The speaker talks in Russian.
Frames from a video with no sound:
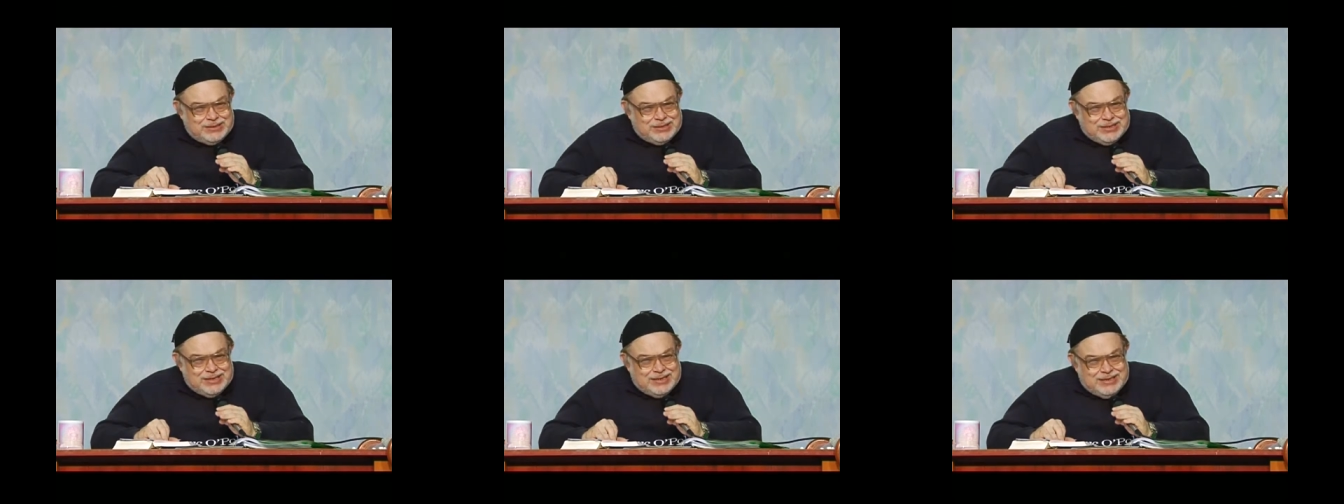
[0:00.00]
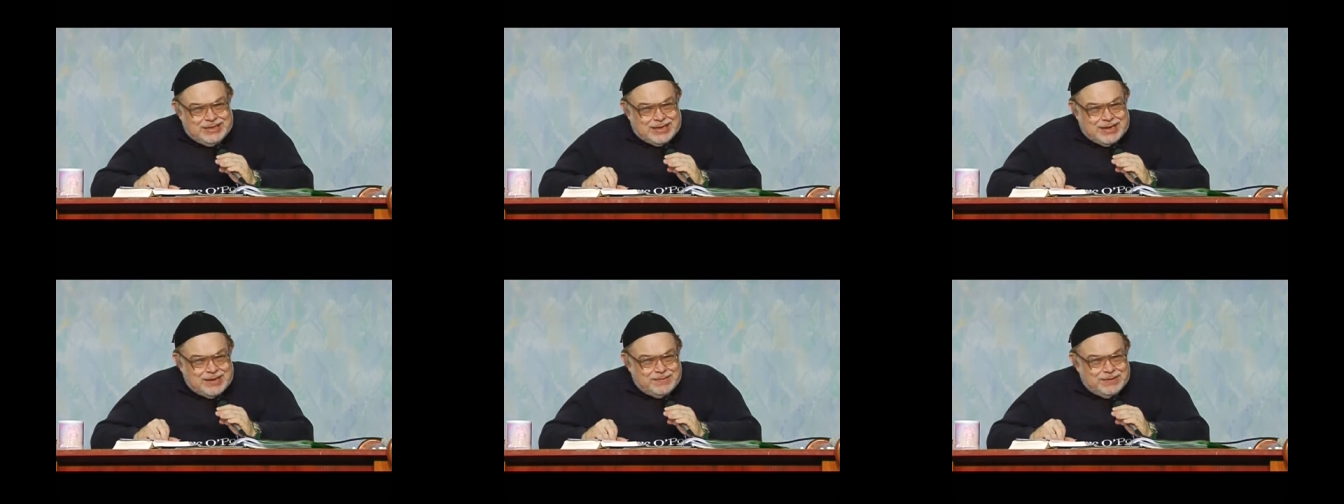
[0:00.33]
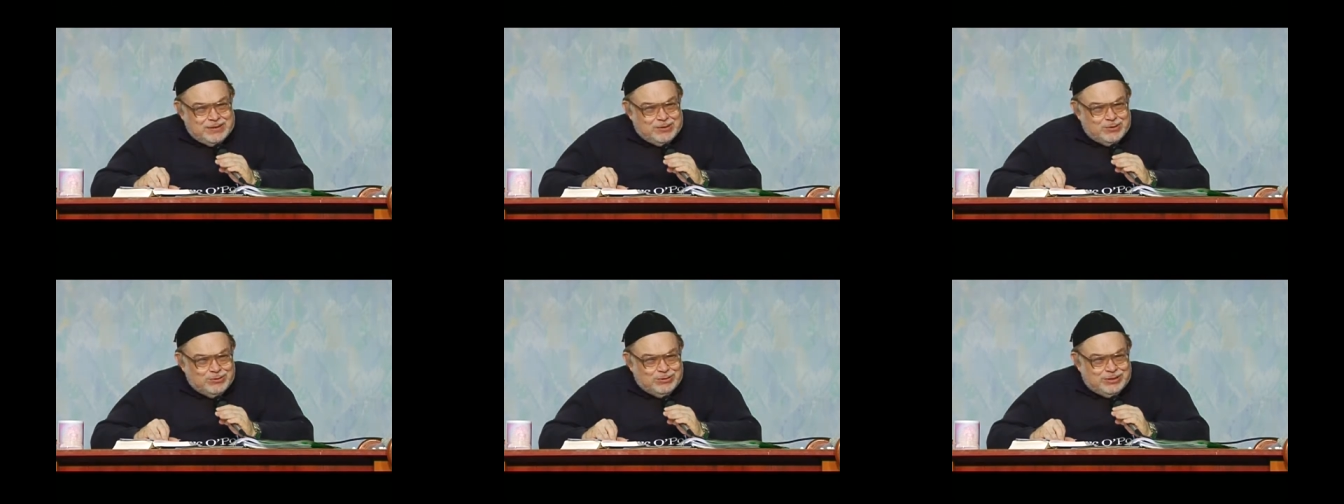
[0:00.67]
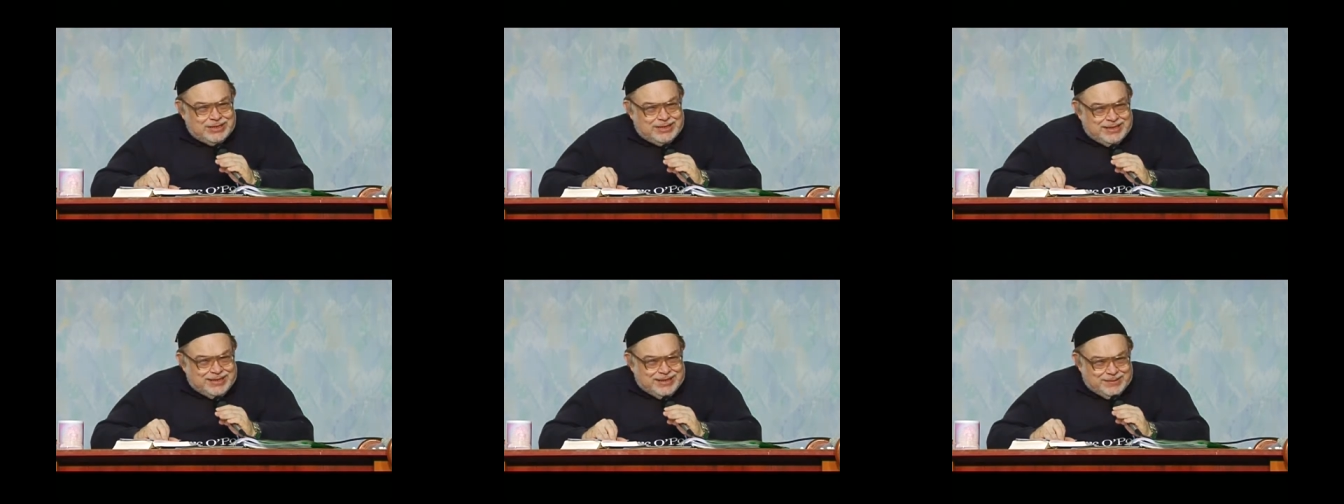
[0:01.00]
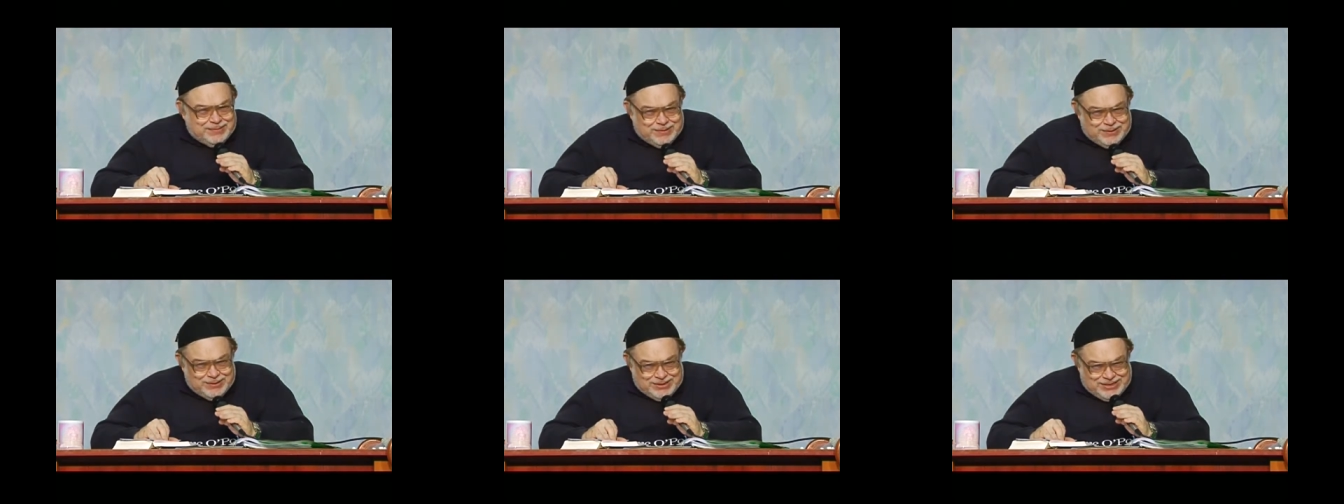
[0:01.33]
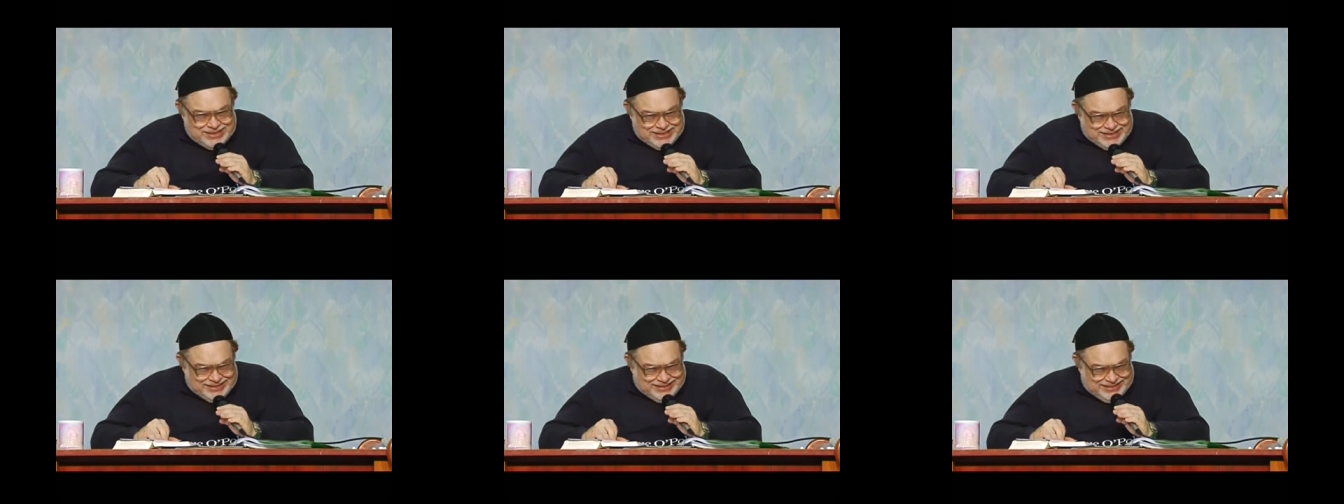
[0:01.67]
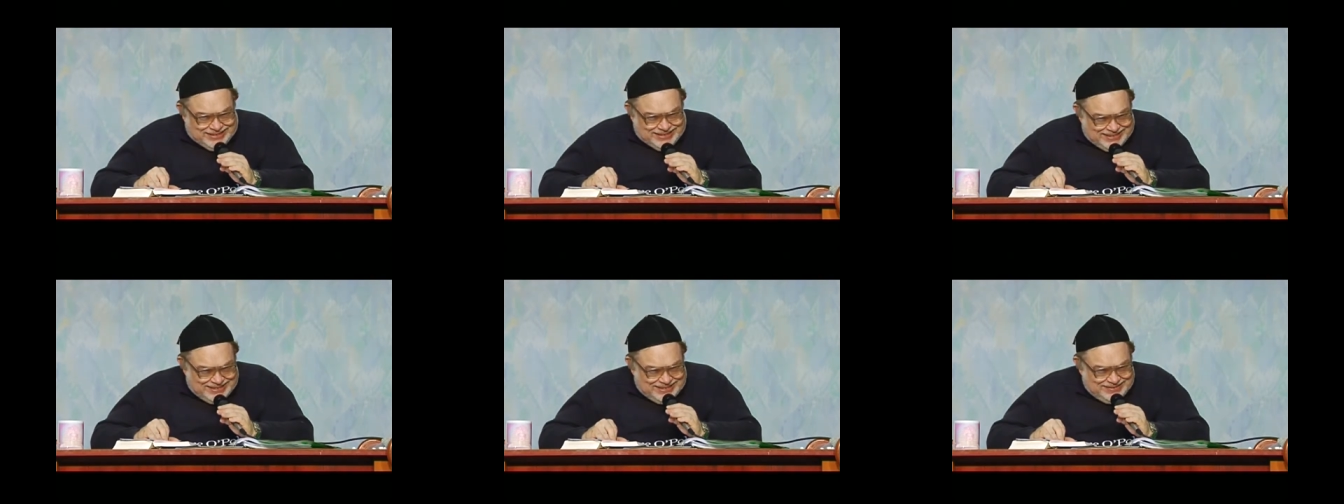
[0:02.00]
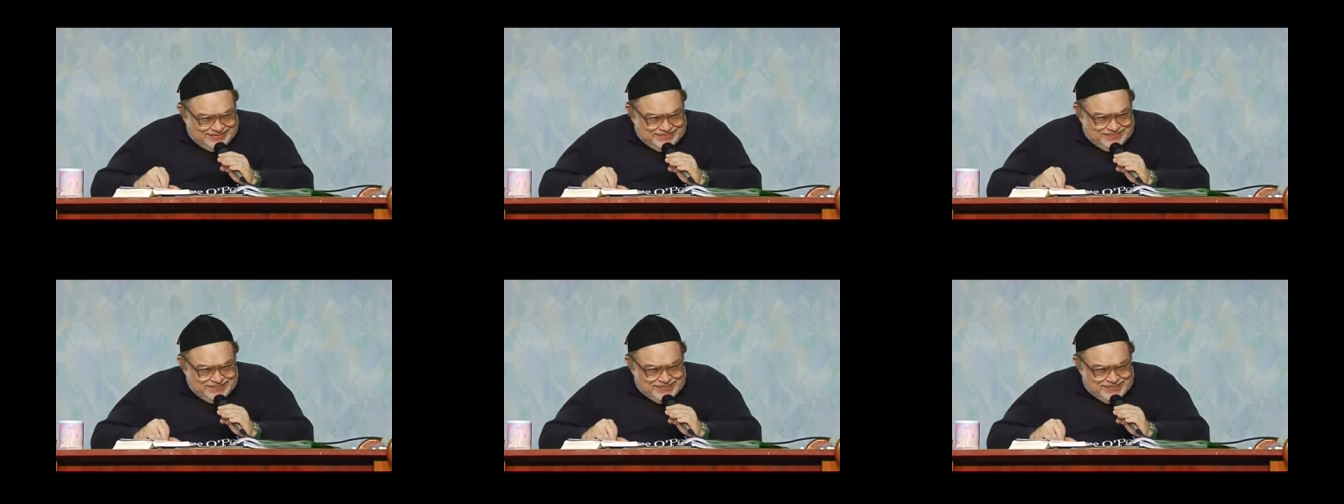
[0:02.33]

что они как бы утренние получаются, да?